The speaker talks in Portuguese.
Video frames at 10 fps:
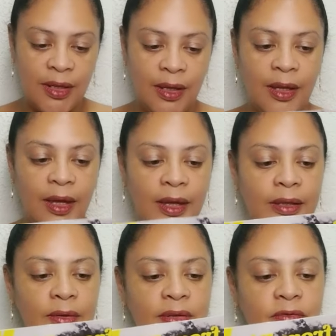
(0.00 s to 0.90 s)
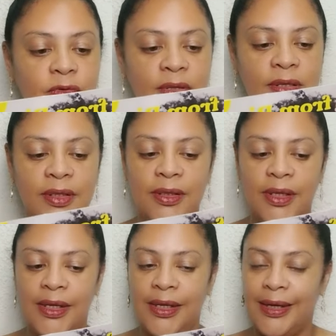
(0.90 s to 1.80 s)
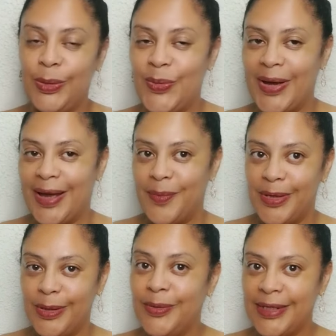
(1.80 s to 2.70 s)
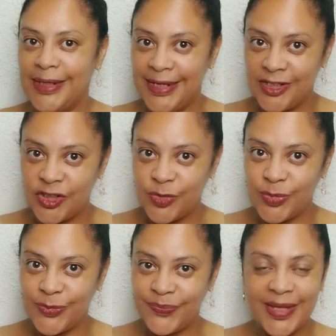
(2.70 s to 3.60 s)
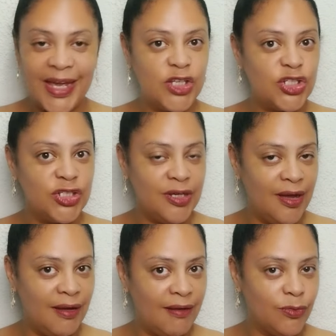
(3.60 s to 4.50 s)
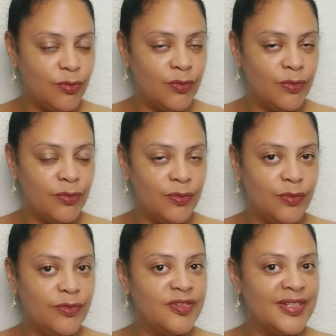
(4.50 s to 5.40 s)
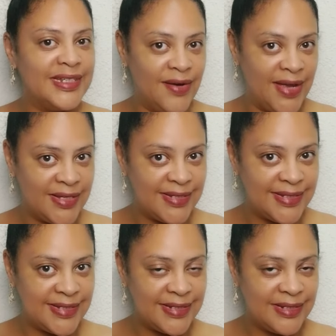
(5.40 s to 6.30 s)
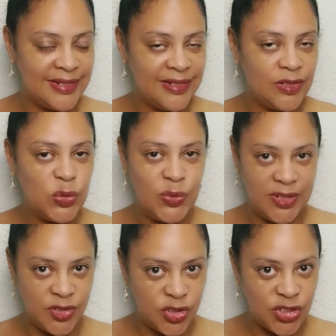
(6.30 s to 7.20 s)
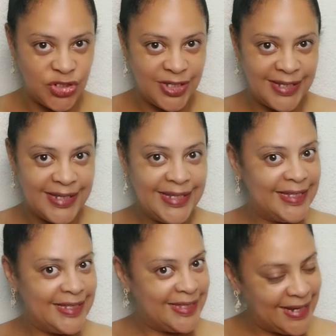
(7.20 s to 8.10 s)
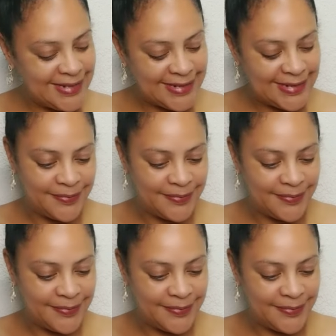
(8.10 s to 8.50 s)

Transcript: Então, se você tem aí o cabelo crespo, cacheado, usa dreads, twist e trança,